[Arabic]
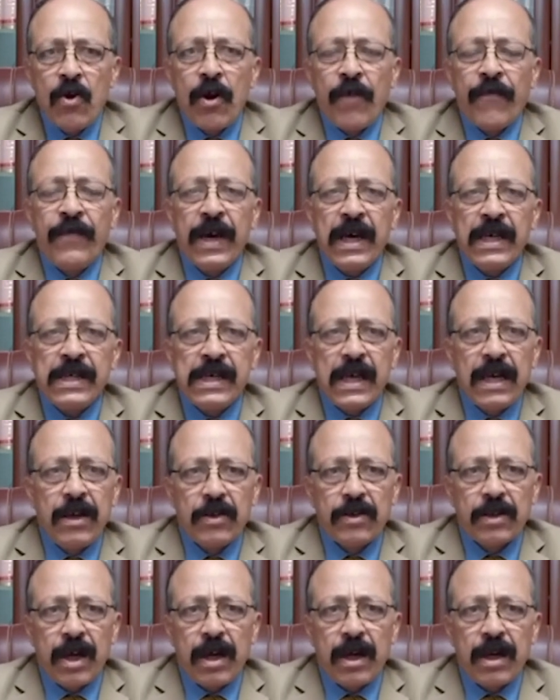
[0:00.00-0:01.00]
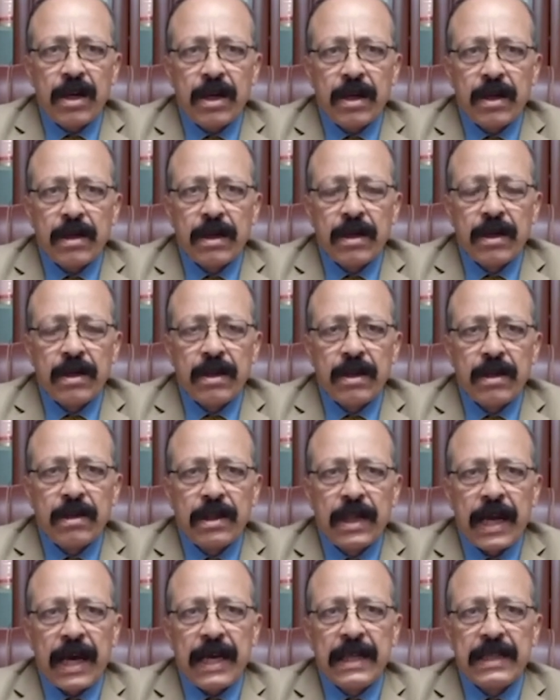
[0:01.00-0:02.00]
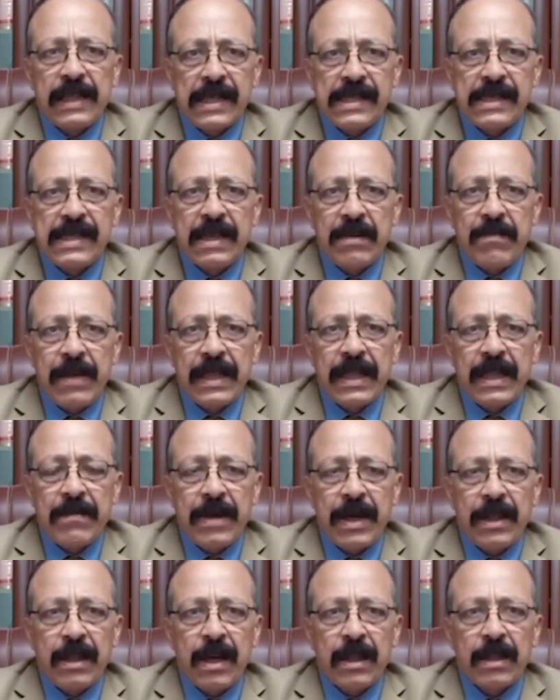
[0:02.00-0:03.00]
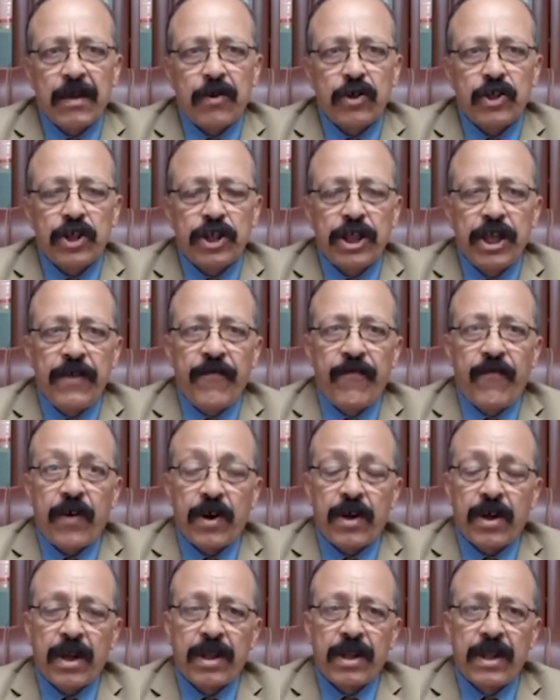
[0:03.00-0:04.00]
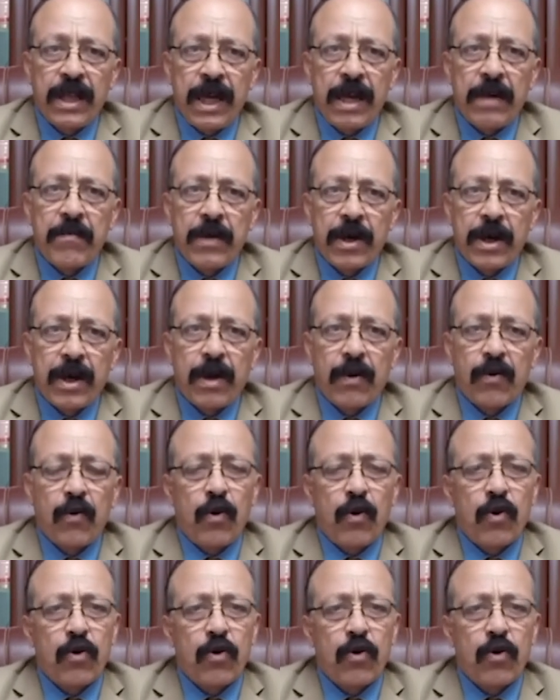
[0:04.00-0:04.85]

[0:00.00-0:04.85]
وفي هذا الإطار تحدثت المادة 123 فقرة 2 من قانون